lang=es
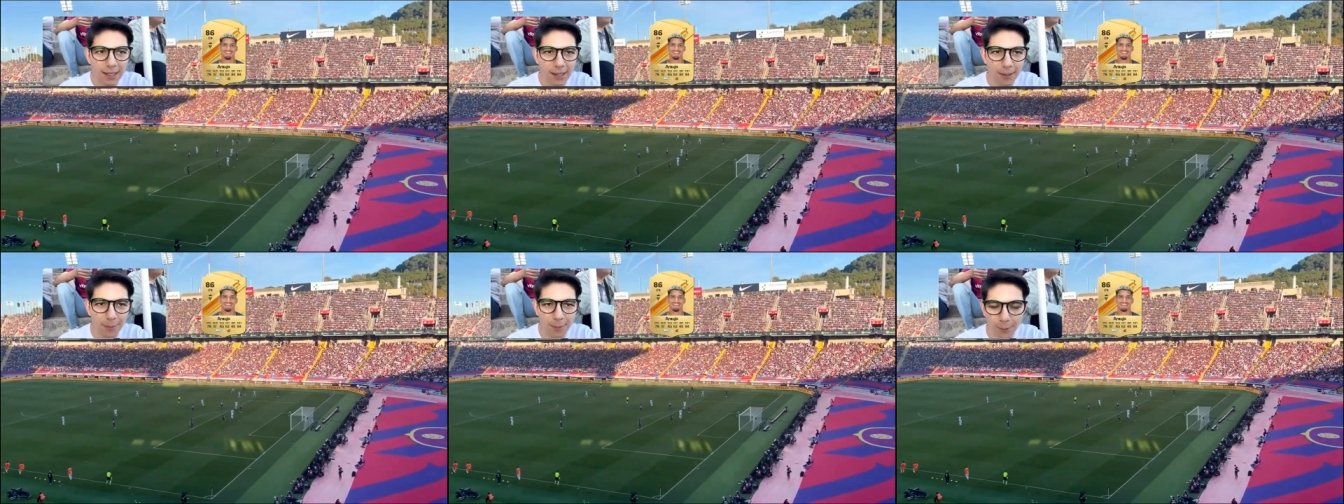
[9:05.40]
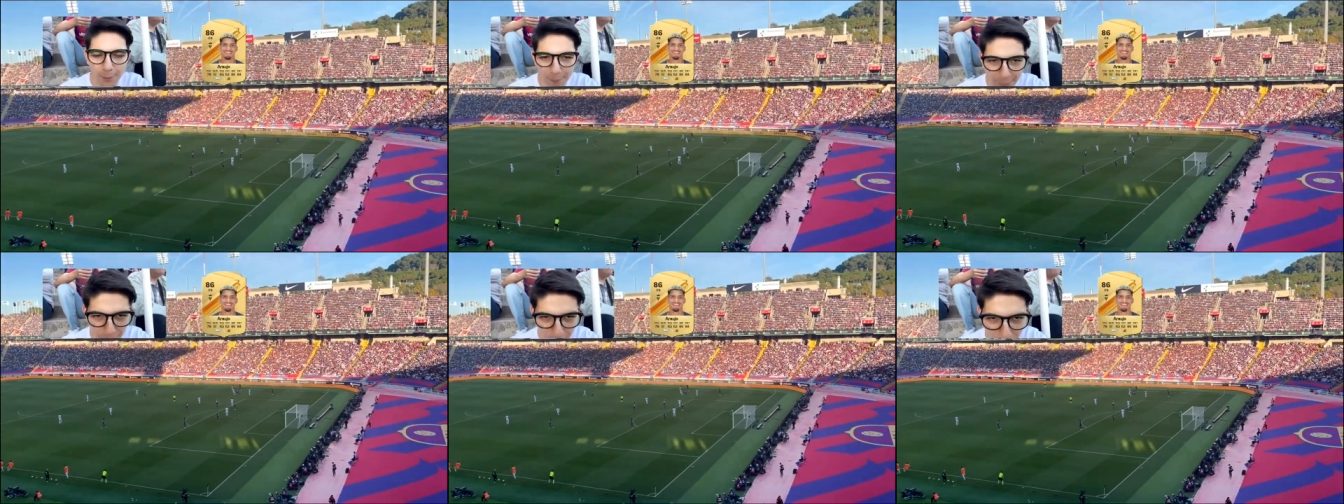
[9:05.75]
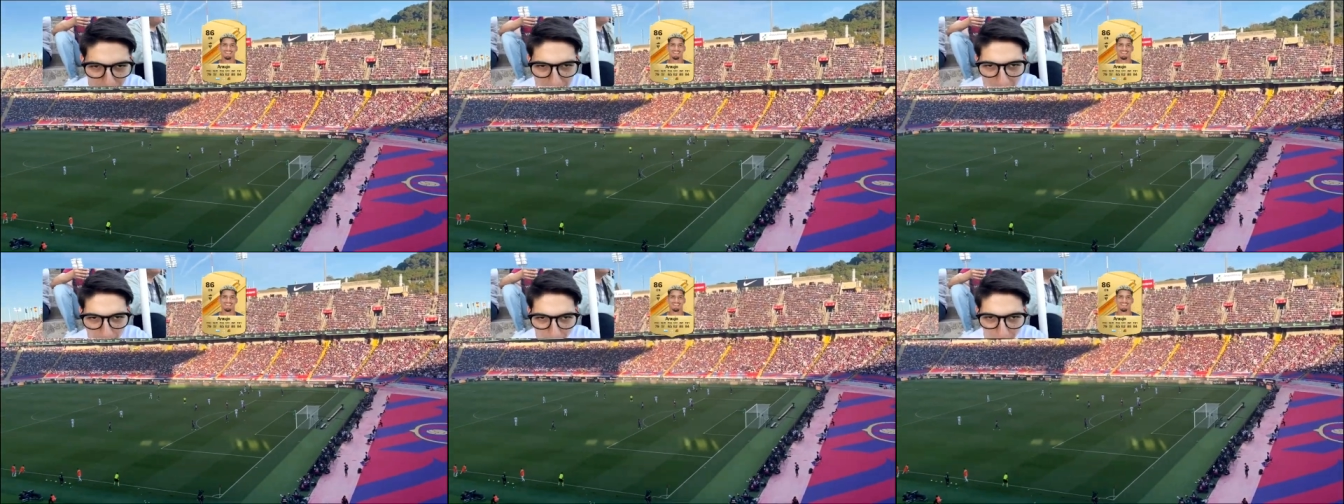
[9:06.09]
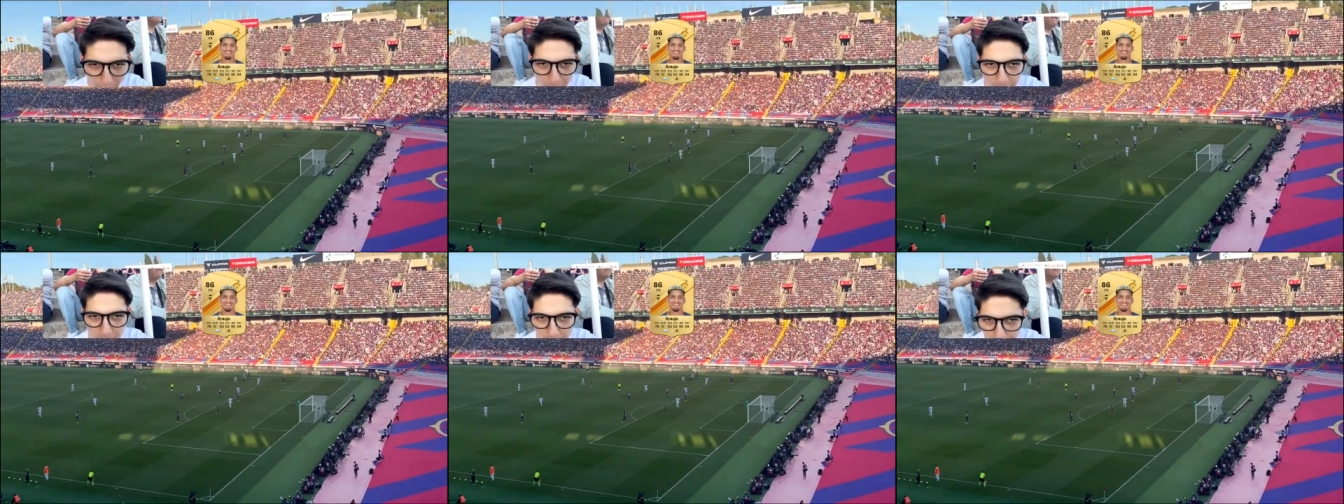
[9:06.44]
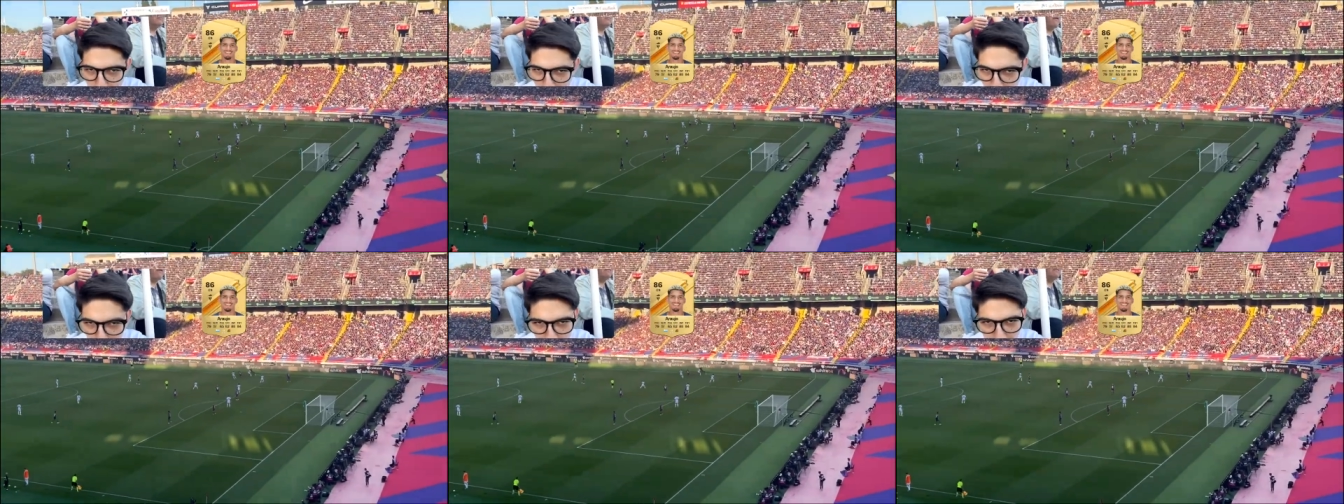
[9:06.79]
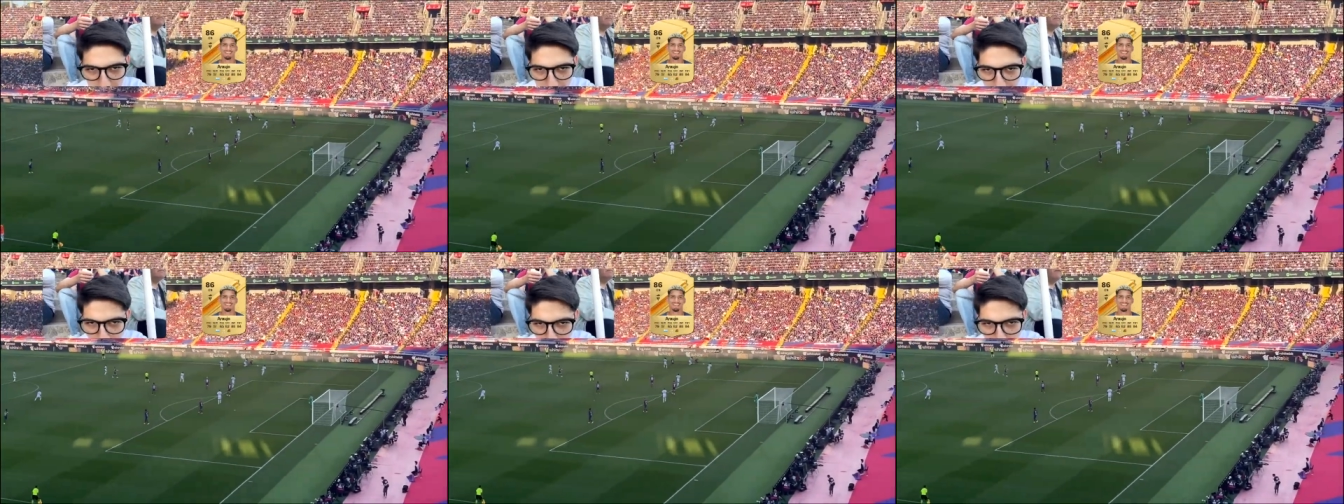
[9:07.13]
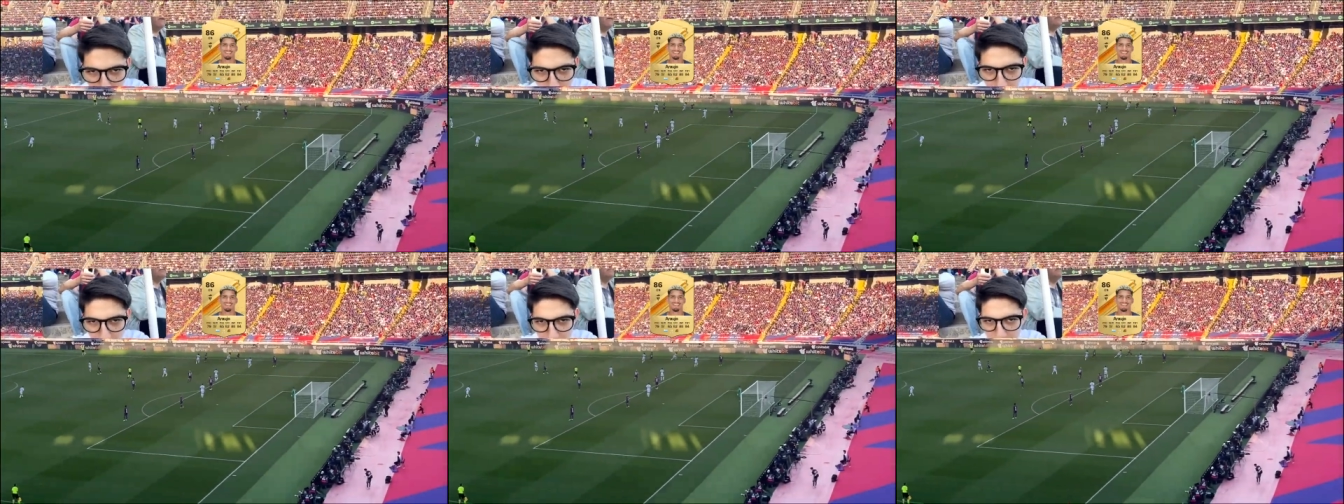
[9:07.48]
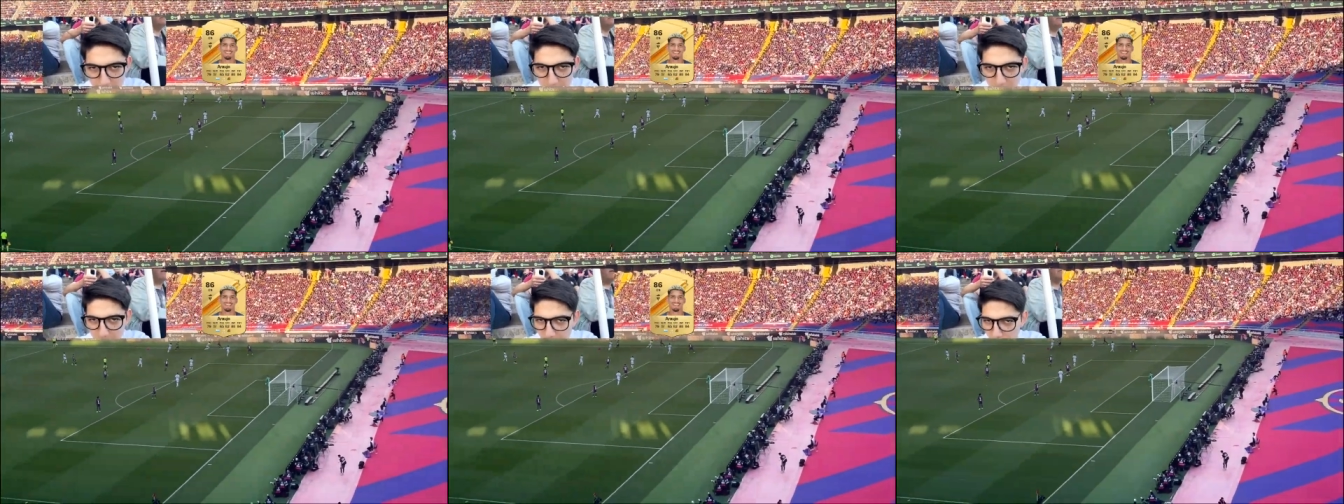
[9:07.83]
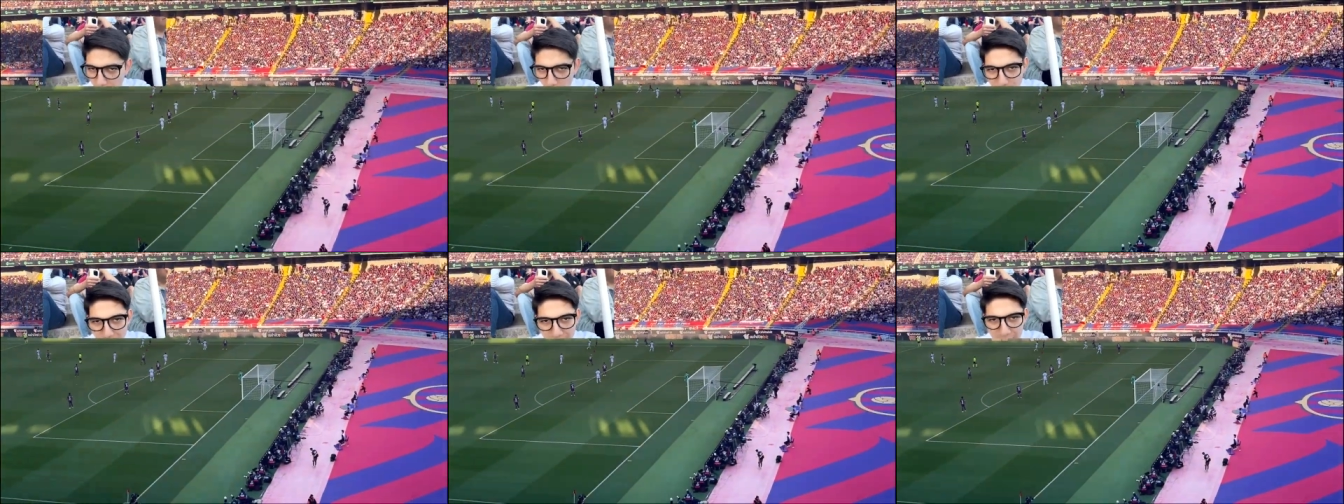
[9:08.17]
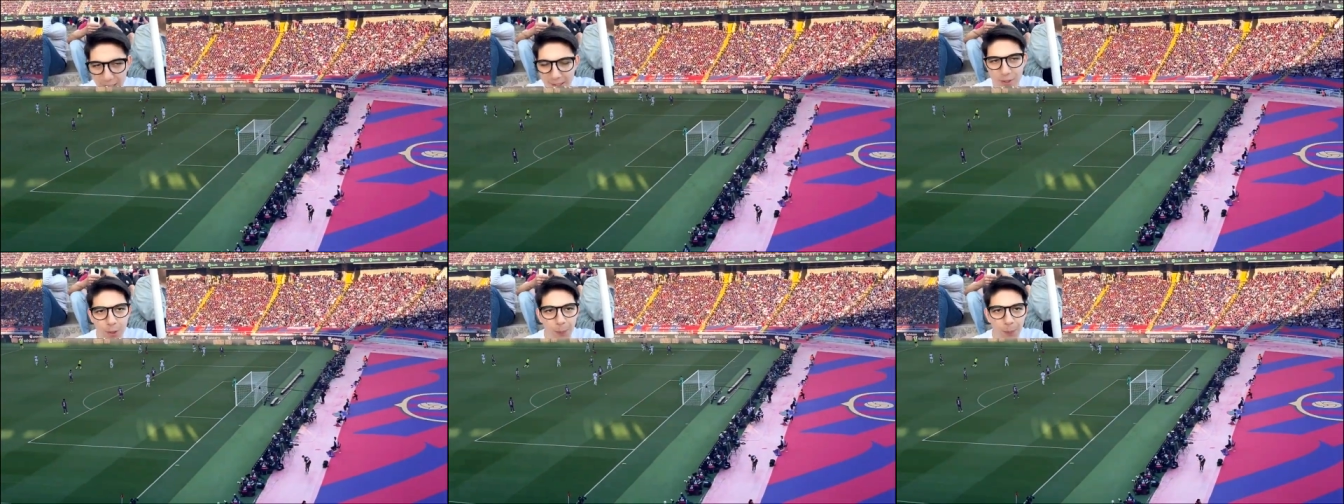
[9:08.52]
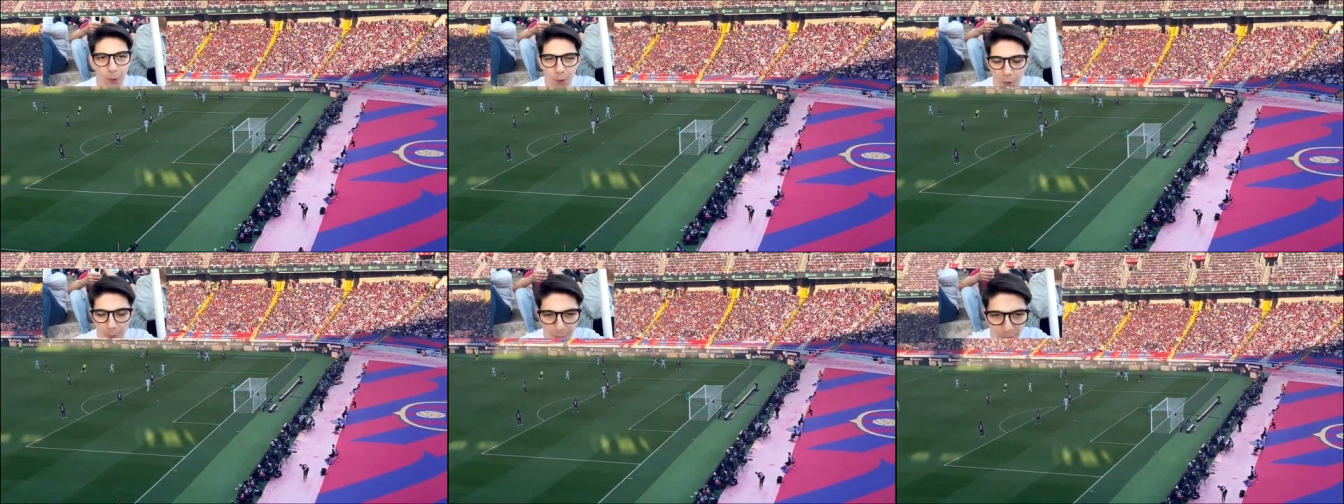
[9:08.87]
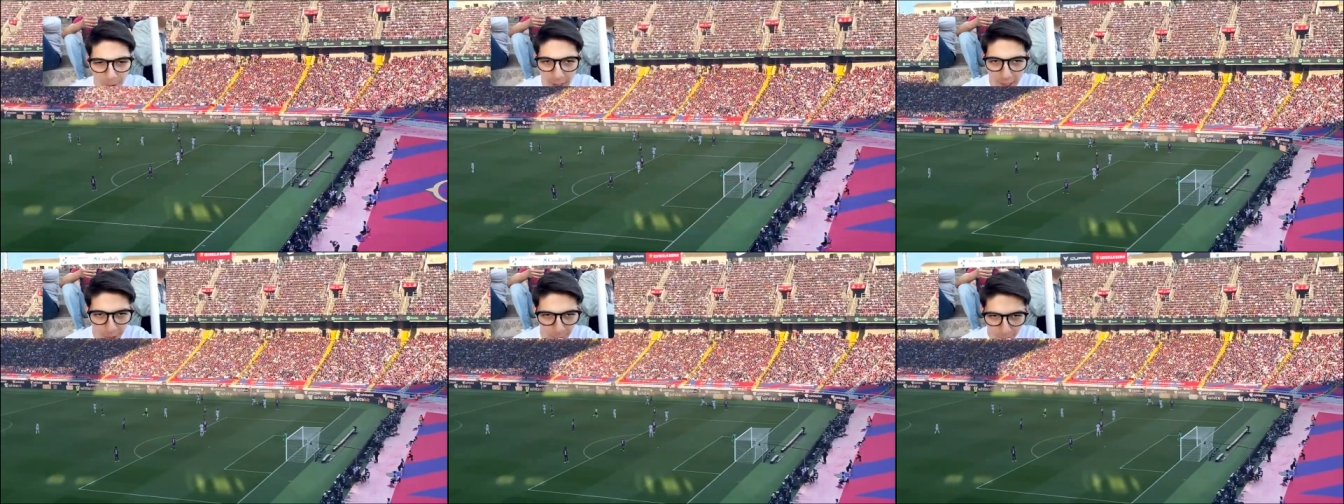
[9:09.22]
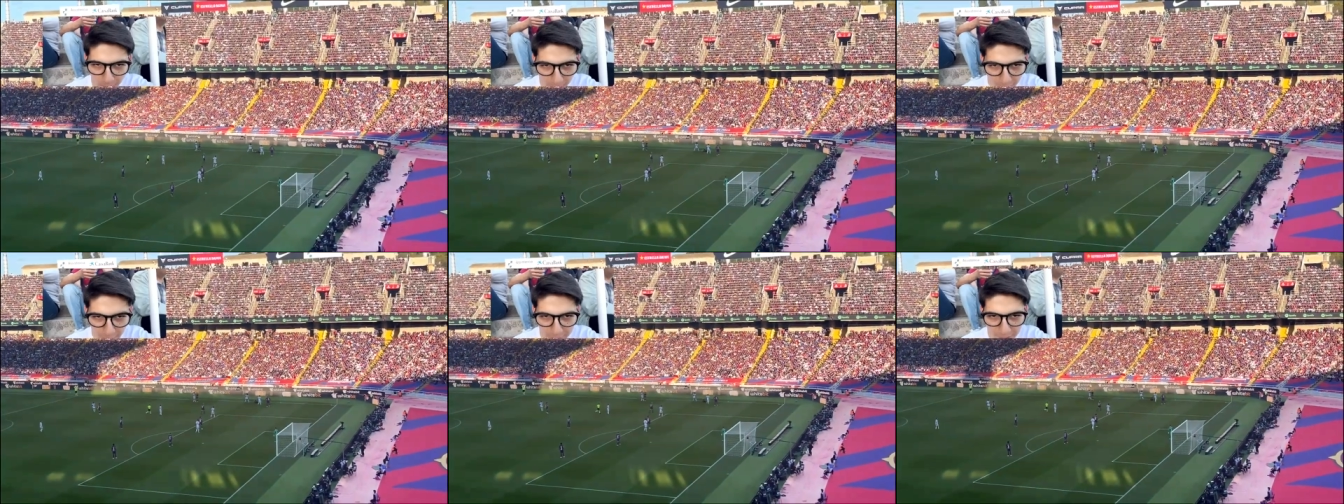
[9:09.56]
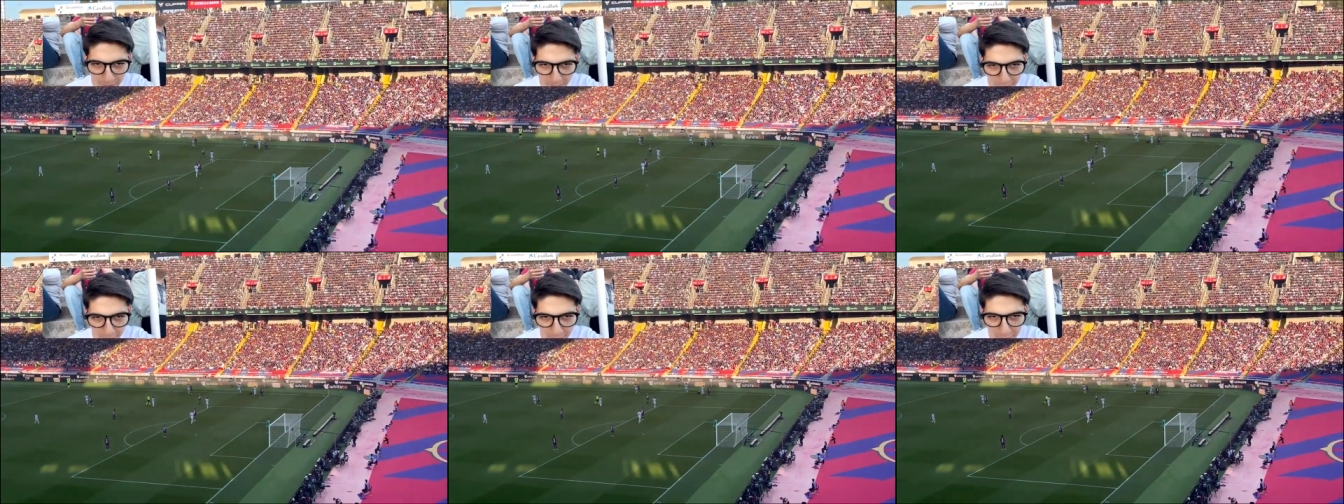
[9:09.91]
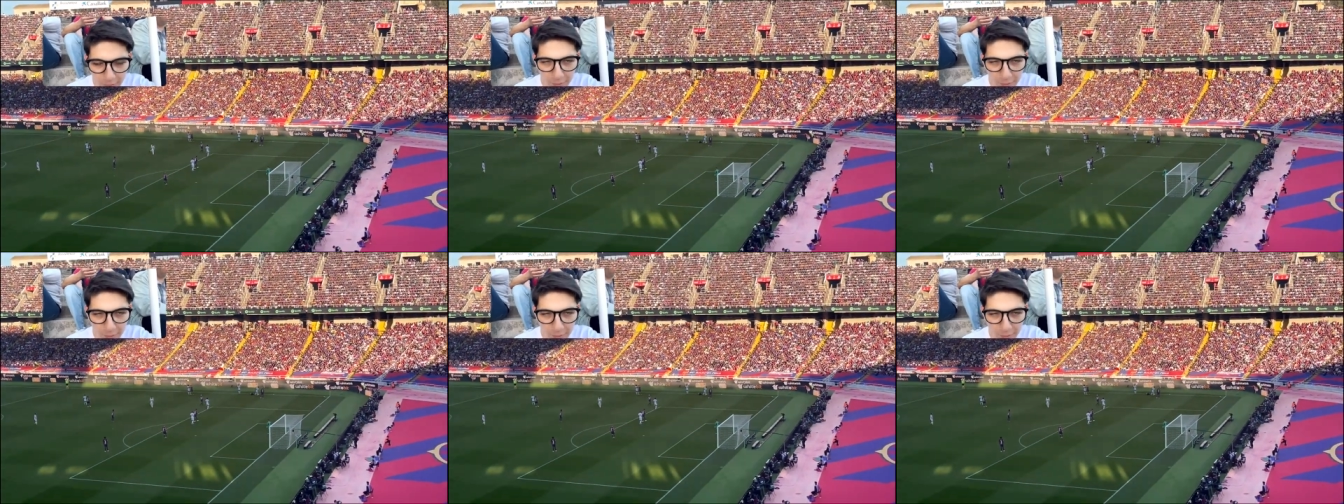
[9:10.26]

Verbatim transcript: cabrón, pero cabrón, o sea, hoy vine hecho poco por Araujo realmente.